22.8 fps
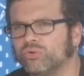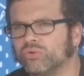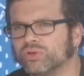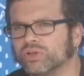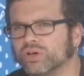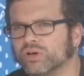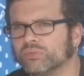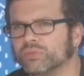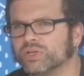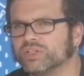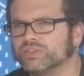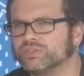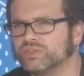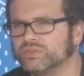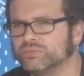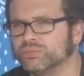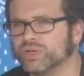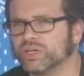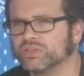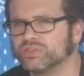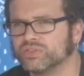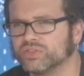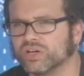on les
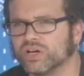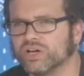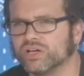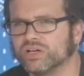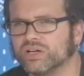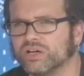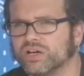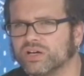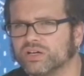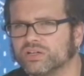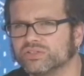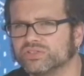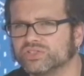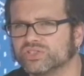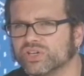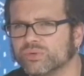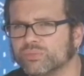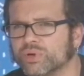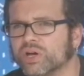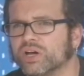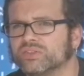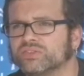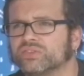remerciera
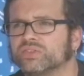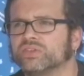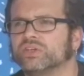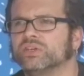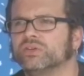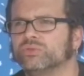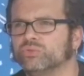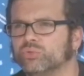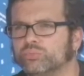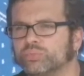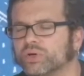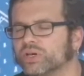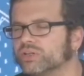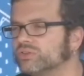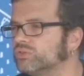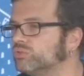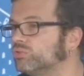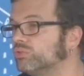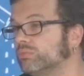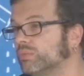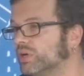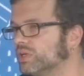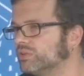jamais assez, ils nous prêtent
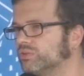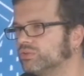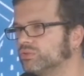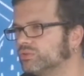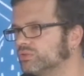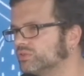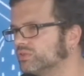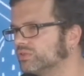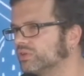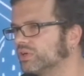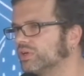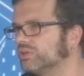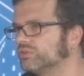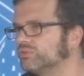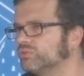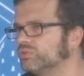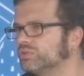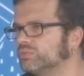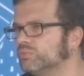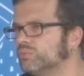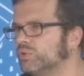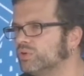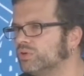tout le matos
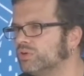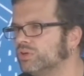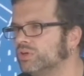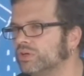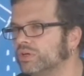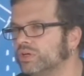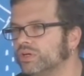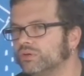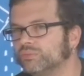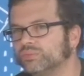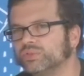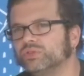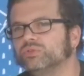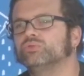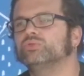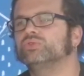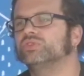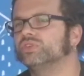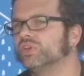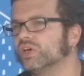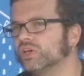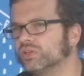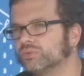gratuitement qui
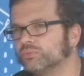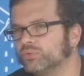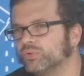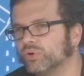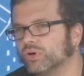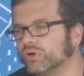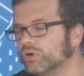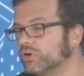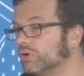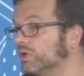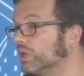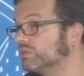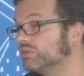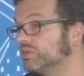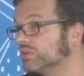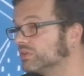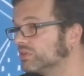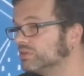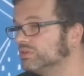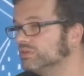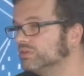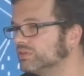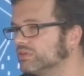nous aident pour euh, la
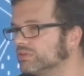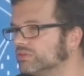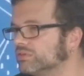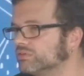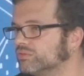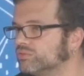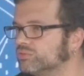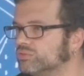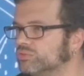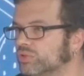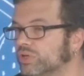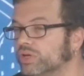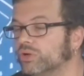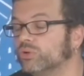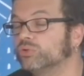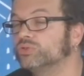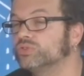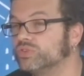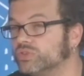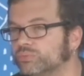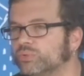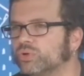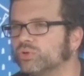technique et tout, et
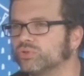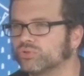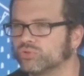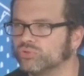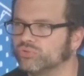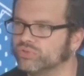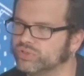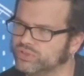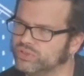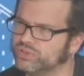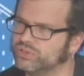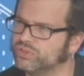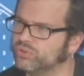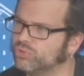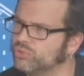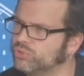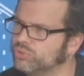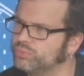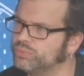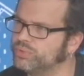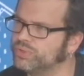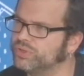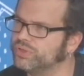aussi pour trouver des
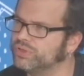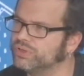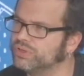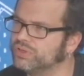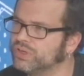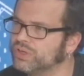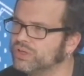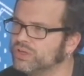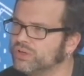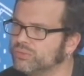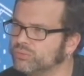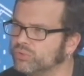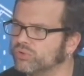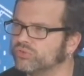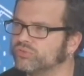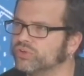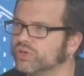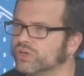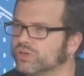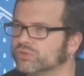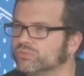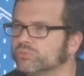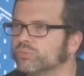groupes, euh, pour
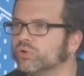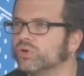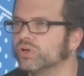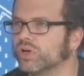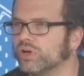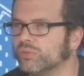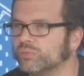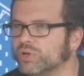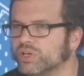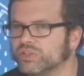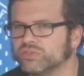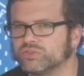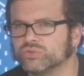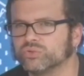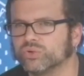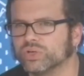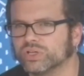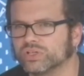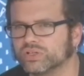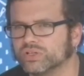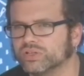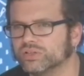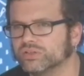faire une
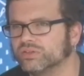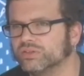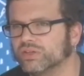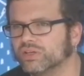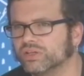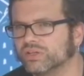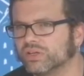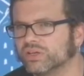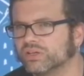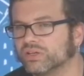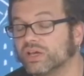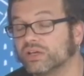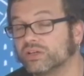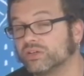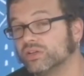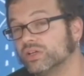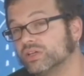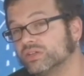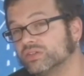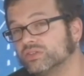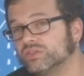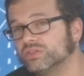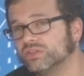programmation
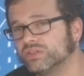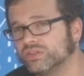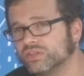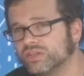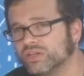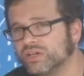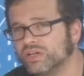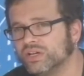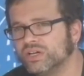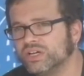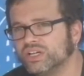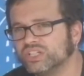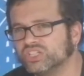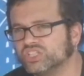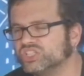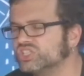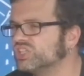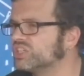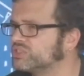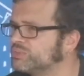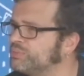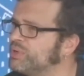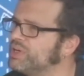éclectique qui
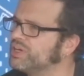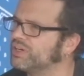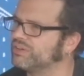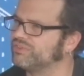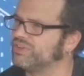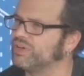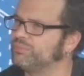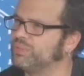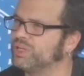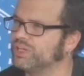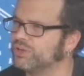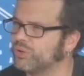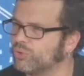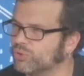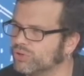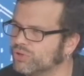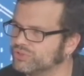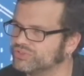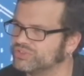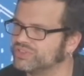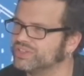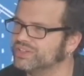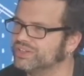j'espère va plaire aux
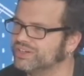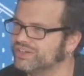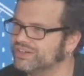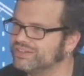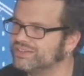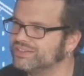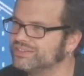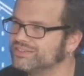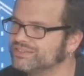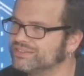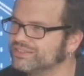Lancéens. Hein,